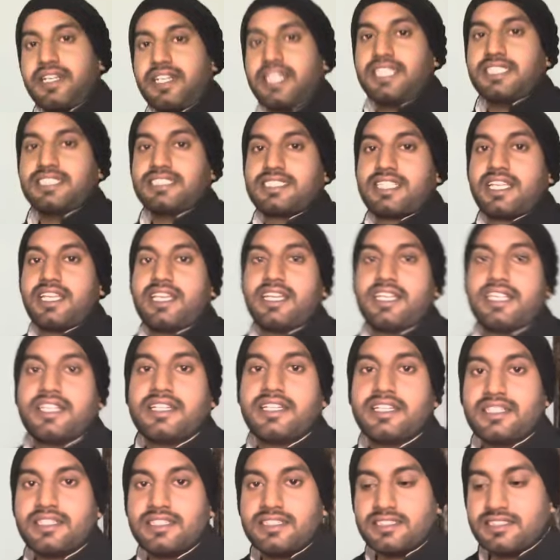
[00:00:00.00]
गाइज
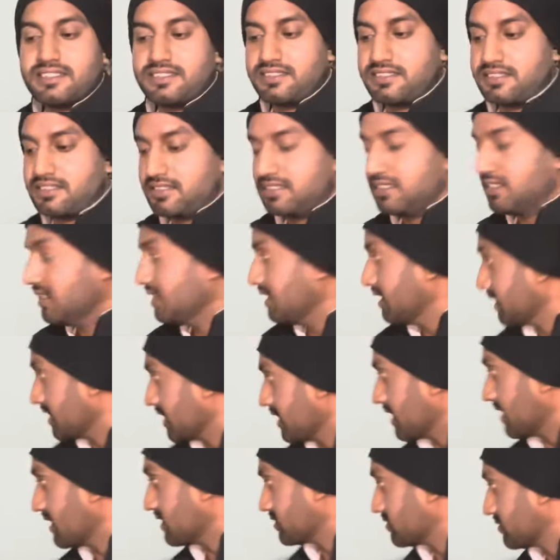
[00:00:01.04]
घर
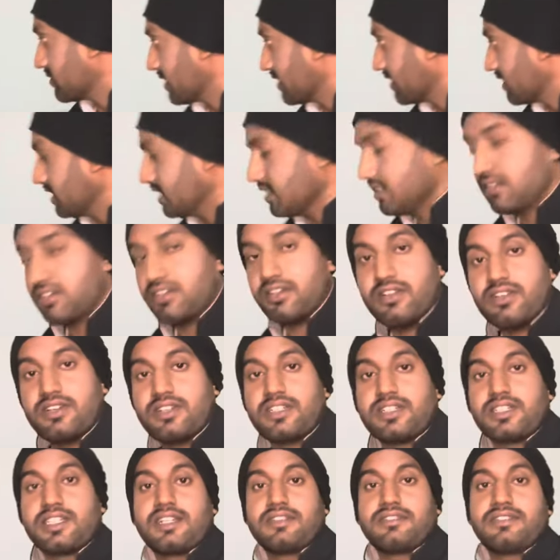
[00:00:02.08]
आ चुके हैं और
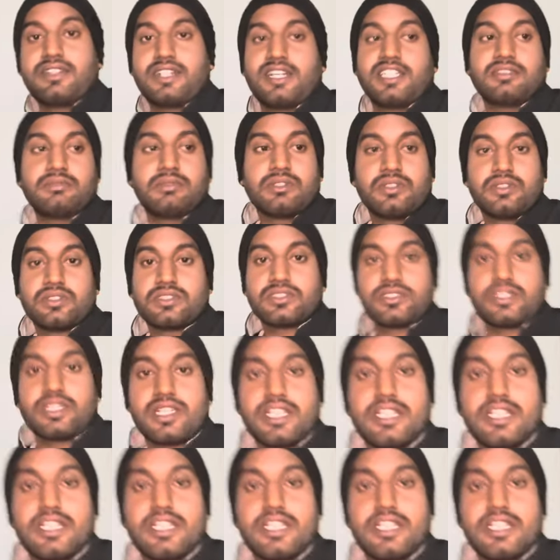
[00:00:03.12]
काफ़ी रात भी हो चुकी है